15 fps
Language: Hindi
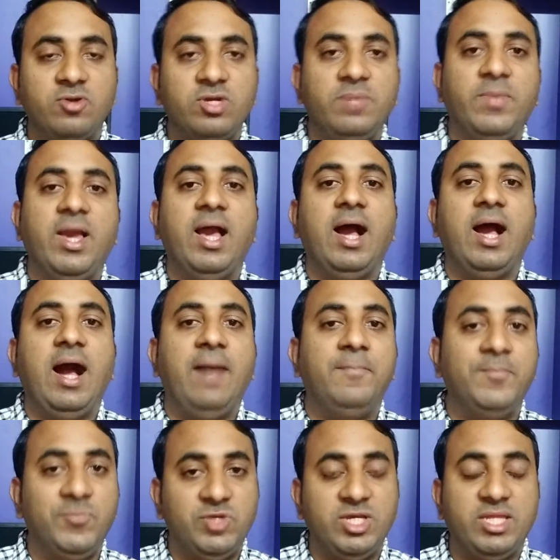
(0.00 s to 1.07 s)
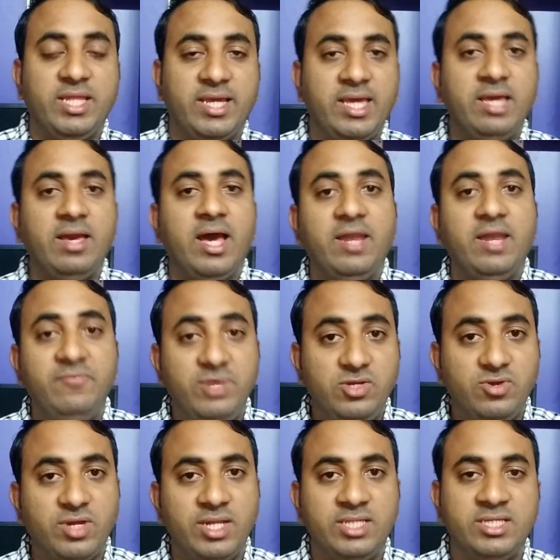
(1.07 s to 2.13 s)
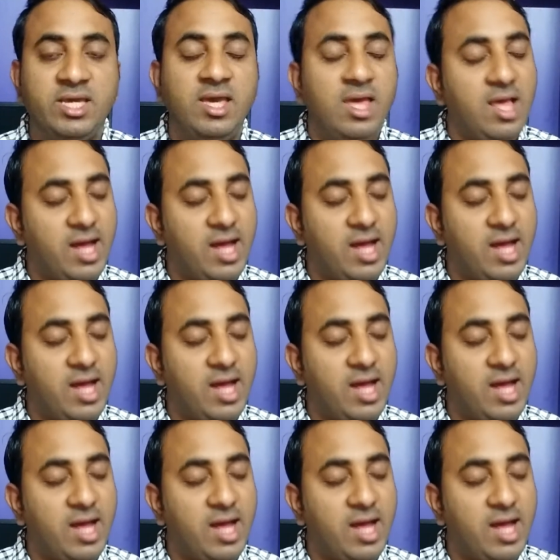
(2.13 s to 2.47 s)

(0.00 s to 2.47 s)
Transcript: क्योंकि मैं आप मुझे देखेंगे हर वीडियो के नीचे